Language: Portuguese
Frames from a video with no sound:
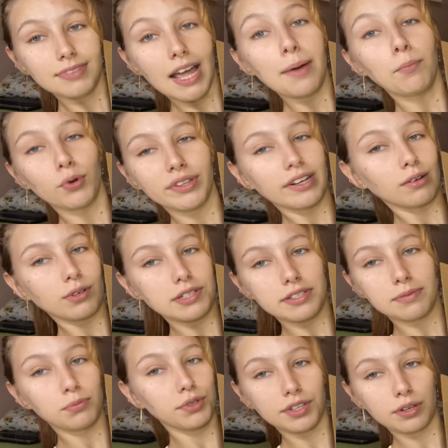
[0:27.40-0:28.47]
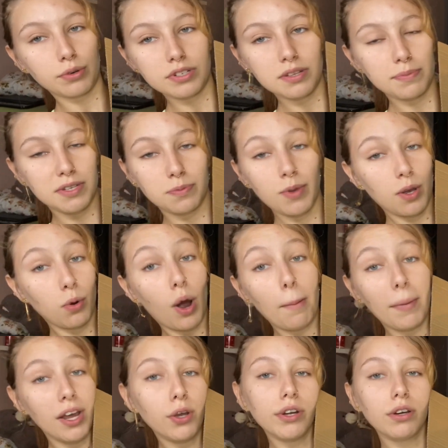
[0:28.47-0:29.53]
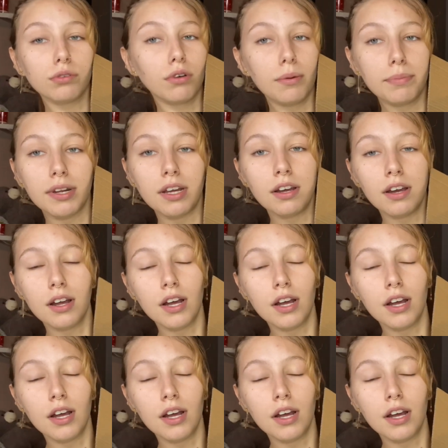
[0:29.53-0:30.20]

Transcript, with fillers: É muita coisa, é muita coisa mesmo. Eu, a maioria eu não abri.